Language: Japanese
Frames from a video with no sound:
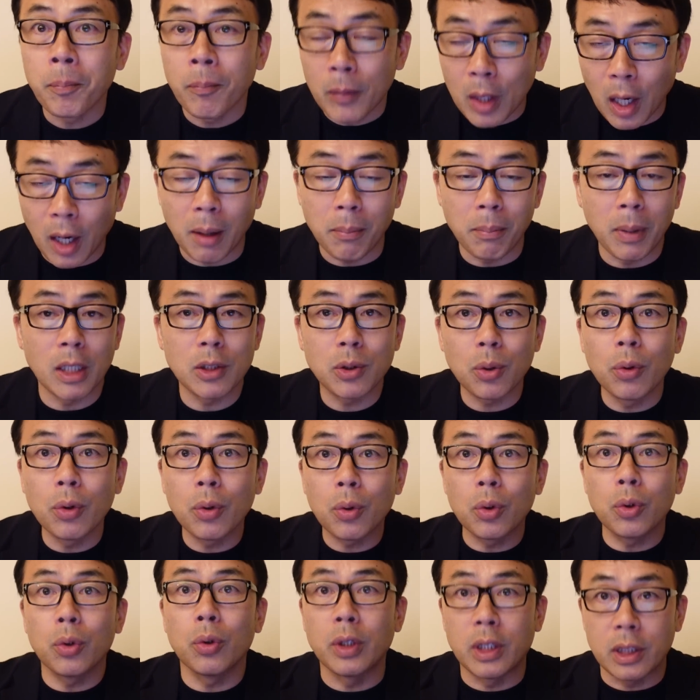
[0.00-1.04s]
はい。まあそういう
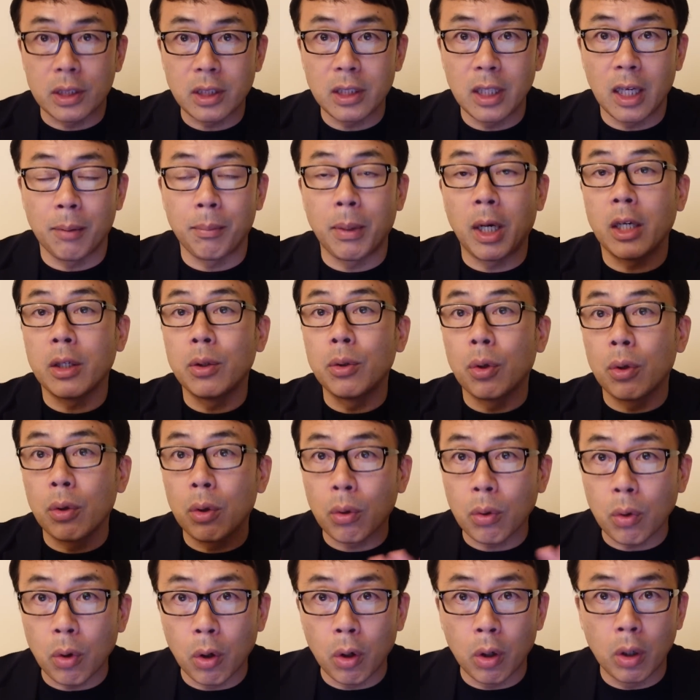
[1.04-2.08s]
ことをですね、まあいろい
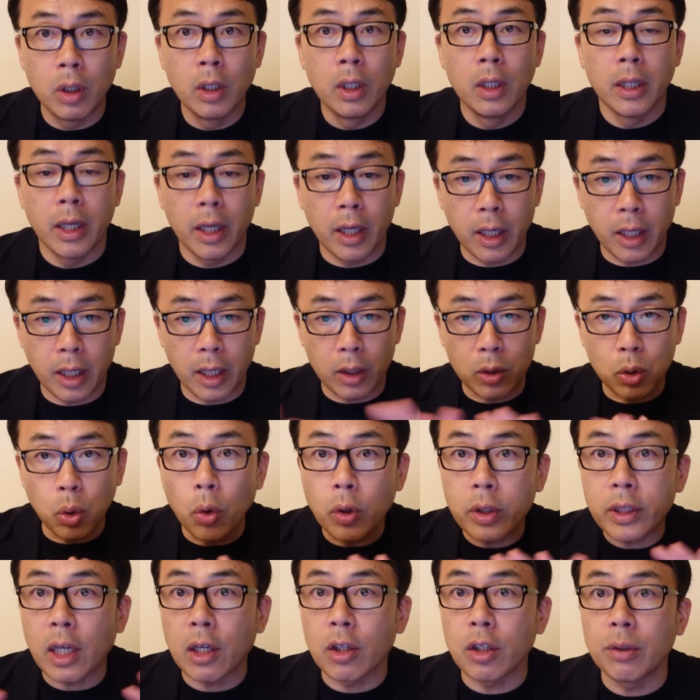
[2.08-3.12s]
ろこう、
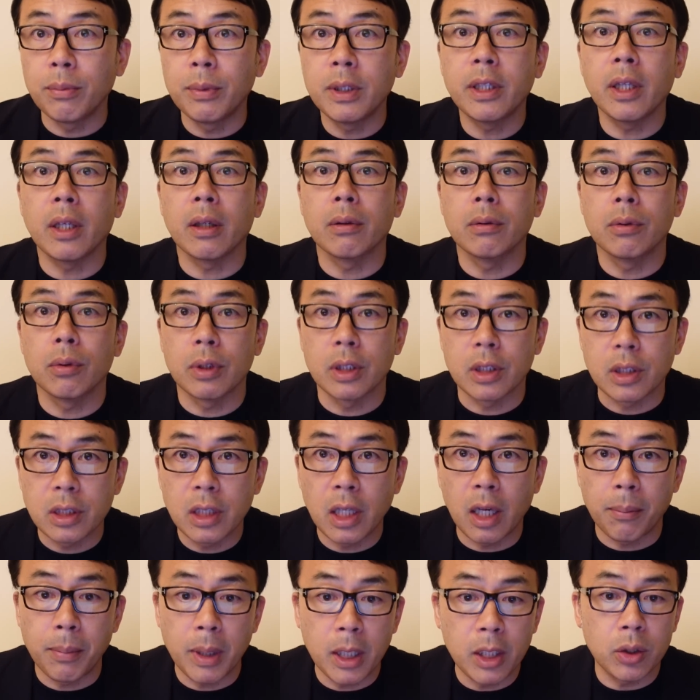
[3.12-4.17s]
トータルに見ていくとです
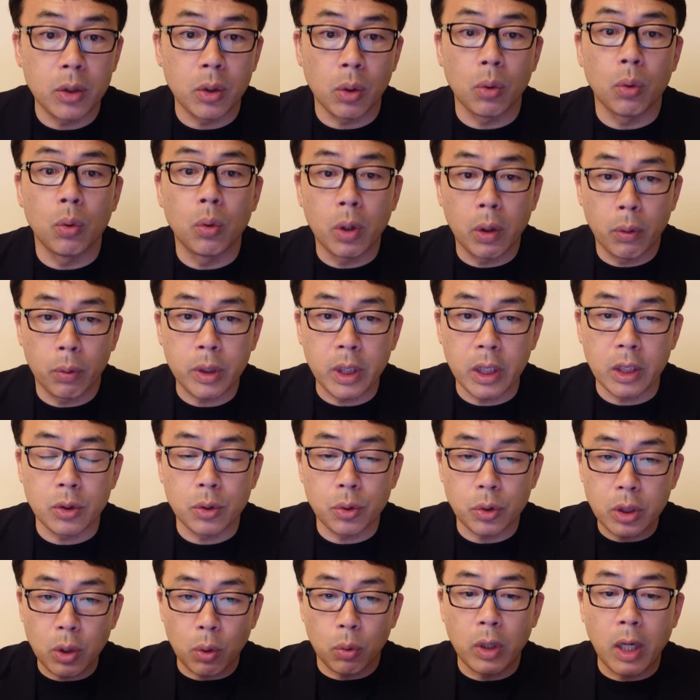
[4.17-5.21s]
ね、メリットの方が大きい。
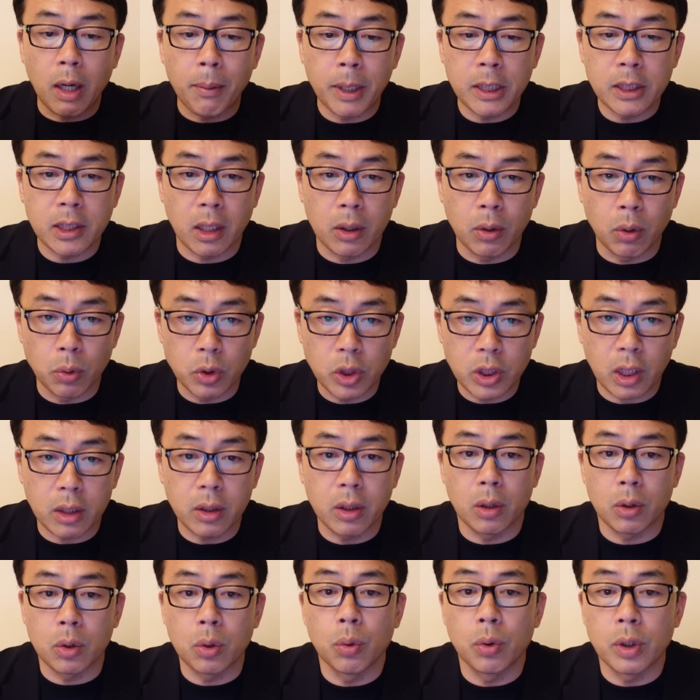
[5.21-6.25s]
そしてこの甘利さんのおっしゃっ
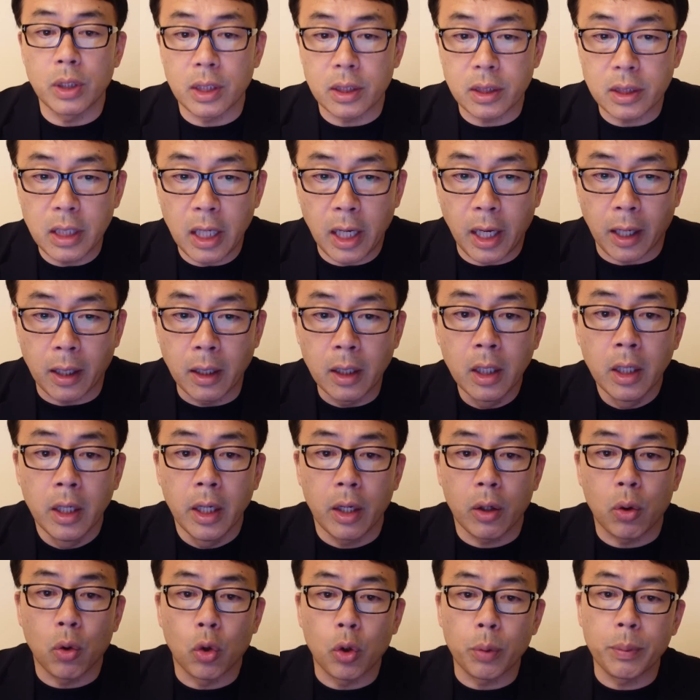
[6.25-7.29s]
てる通りですね、
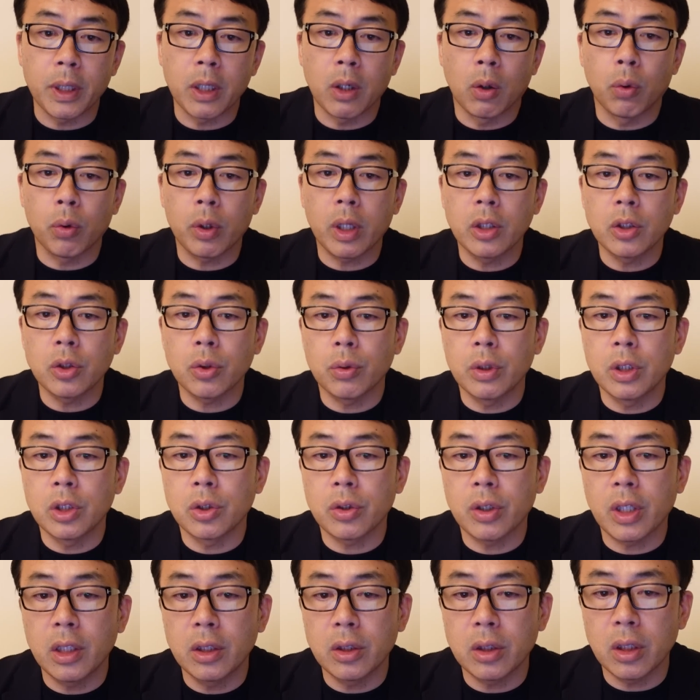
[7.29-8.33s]
国民が保険証で
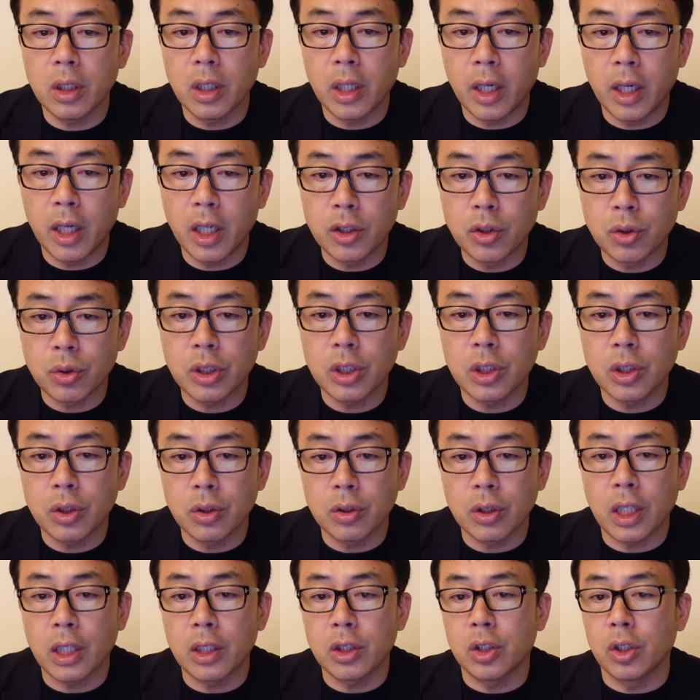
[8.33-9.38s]
受診す
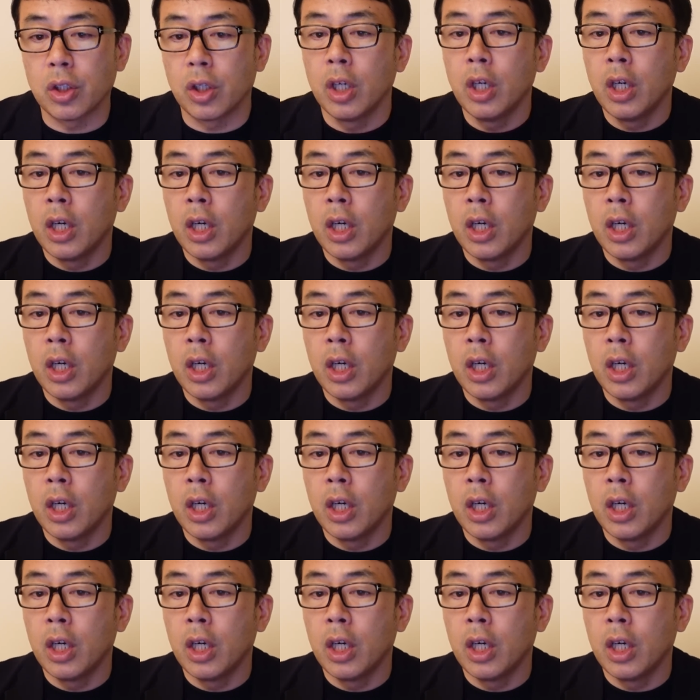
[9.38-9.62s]
る件数